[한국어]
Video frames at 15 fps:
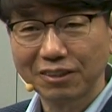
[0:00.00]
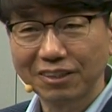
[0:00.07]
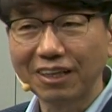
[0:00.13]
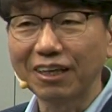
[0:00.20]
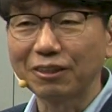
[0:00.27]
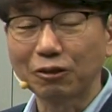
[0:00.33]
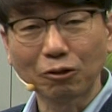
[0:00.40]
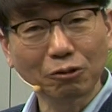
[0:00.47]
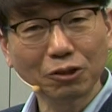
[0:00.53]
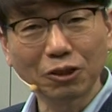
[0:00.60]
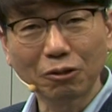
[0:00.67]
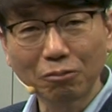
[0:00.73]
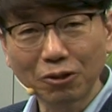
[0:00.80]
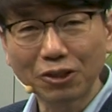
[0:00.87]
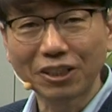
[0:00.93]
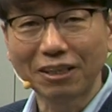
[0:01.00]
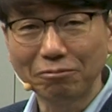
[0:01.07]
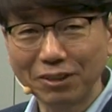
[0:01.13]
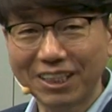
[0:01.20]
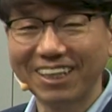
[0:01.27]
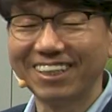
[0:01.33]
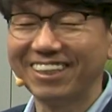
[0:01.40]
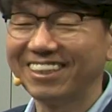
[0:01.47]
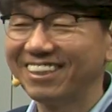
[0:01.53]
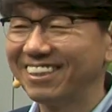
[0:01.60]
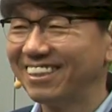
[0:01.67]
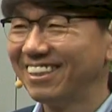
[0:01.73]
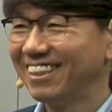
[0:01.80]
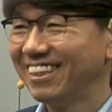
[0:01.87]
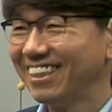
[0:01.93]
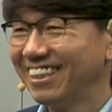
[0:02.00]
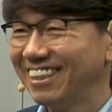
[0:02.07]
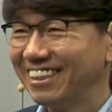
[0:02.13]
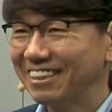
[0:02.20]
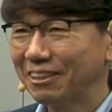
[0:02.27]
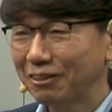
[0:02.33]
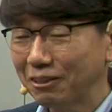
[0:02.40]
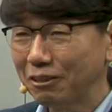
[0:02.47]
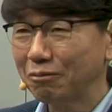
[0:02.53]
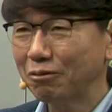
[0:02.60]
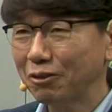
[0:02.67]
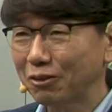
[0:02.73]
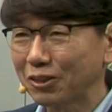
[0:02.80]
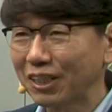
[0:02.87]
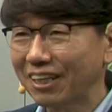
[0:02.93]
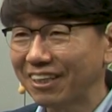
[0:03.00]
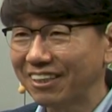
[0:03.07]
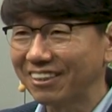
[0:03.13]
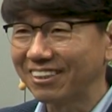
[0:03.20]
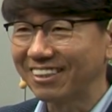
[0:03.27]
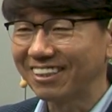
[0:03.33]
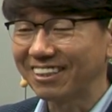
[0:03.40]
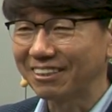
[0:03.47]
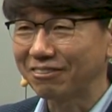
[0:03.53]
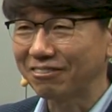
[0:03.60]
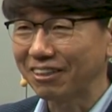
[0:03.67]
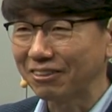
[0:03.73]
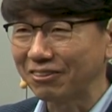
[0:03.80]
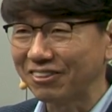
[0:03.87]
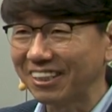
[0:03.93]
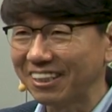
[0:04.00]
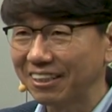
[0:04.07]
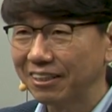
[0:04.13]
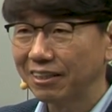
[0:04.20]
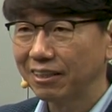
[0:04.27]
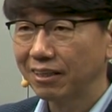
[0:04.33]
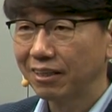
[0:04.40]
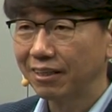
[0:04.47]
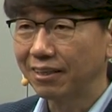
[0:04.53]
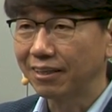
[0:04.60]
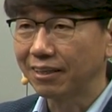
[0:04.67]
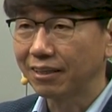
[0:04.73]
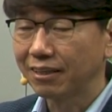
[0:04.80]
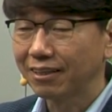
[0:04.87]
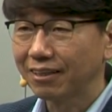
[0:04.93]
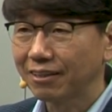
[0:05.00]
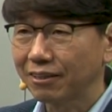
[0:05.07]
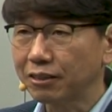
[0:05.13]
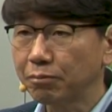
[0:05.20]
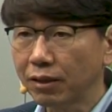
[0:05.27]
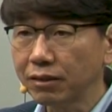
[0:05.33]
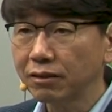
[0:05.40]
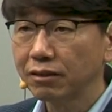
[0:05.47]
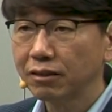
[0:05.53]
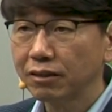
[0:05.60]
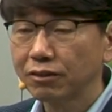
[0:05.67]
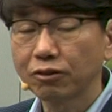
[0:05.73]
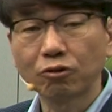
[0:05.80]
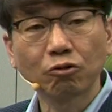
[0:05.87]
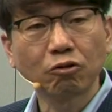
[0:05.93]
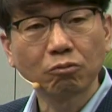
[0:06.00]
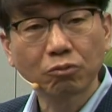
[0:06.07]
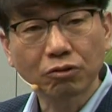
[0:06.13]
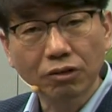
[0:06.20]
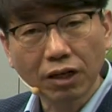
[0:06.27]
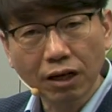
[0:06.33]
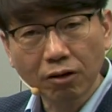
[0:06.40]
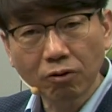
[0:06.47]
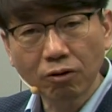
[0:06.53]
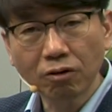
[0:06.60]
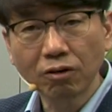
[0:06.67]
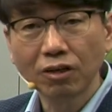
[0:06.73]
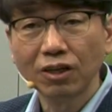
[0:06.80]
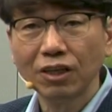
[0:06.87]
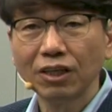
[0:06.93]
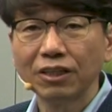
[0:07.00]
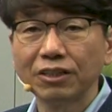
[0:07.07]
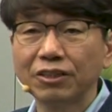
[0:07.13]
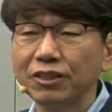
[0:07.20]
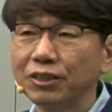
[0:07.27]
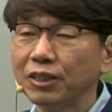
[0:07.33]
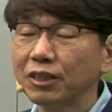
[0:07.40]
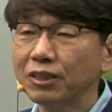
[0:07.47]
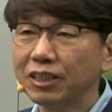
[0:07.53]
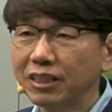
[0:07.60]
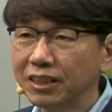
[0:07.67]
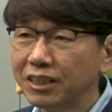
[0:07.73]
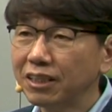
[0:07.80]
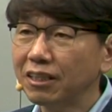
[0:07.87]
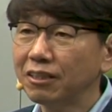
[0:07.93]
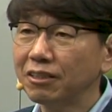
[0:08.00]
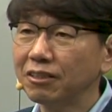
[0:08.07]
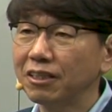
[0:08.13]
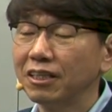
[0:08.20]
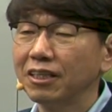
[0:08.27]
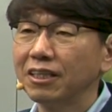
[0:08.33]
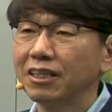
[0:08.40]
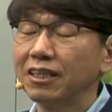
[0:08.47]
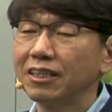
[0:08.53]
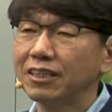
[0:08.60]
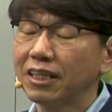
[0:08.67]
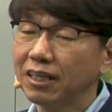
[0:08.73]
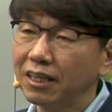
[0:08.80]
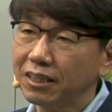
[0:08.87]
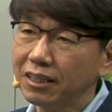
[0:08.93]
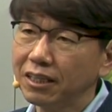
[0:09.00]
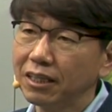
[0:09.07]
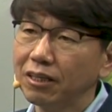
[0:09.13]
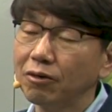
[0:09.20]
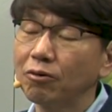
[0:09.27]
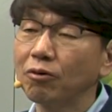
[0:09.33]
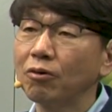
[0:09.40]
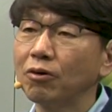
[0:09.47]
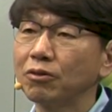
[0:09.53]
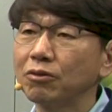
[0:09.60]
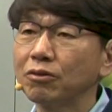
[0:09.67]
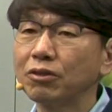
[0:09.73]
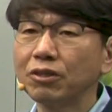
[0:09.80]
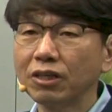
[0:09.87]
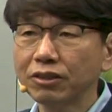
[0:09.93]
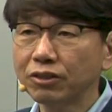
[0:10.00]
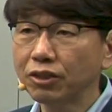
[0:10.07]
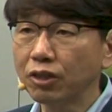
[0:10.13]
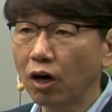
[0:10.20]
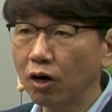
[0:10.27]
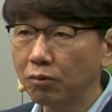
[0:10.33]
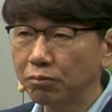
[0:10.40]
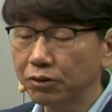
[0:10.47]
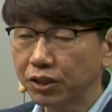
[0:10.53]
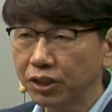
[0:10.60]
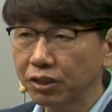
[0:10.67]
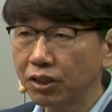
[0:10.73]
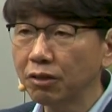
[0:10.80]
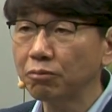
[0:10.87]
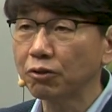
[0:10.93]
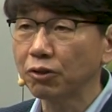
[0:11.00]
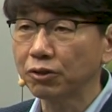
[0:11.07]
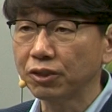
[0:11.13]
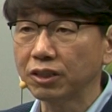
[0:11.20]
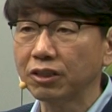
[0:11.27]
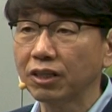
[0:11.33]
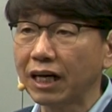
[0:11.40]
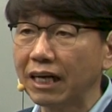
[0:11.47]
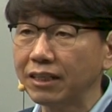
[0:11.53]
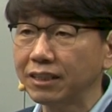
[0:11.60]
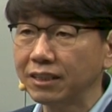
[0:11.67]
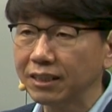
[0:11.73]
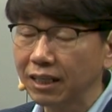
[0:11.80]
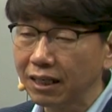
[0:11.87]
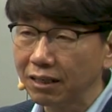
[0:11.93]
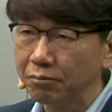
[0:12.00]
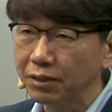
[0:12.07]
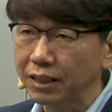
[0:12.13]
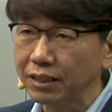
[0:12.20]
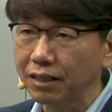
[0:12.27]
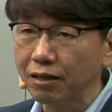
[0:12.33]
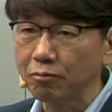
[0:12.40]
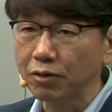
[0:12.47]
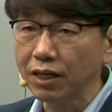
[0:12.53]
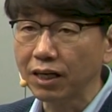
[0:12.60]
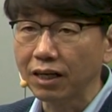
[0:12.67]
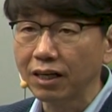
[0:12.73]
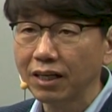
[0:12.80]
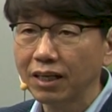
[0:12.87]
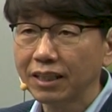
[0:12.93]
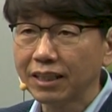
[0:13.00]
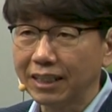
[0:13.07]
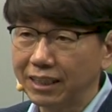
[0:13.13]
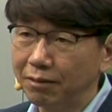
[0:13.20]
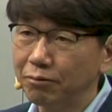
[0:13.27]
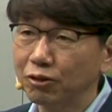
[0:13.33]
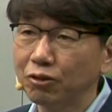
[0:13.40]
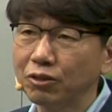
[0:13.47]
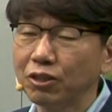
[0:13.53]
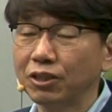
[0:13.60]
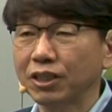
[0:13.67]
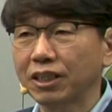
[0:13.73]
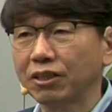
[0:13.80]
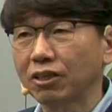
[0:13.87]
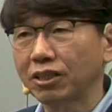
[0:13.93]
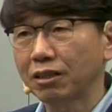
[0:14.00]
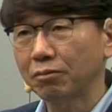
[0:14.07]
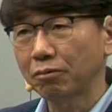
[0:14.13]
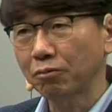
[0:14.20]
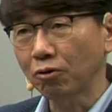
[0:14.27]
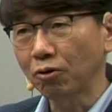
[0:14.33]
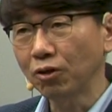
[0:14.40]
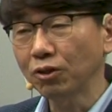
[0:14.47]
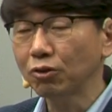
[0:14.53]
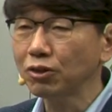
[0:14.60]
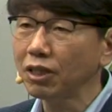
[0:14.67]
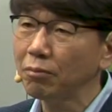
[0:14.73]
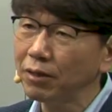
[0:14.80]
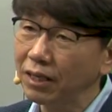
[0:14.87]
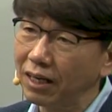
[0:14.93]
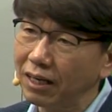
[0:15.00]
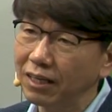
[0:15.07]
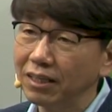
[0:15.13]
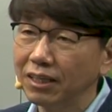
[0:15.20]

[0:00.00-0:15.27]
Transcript: 네, 저도 잃어버리고 삽니다. 저도 잃어버리고 살아요. 네, 중간중간. 네. 그렇지만 저는 공부를 했고 이거에 대해서 긴 시간을 생각해오고 또 그런 것들 직업으로서 이걸 가르치는 사람이기 때문에 다시 한번 또 저녁에 되잡아보고 또 새벽에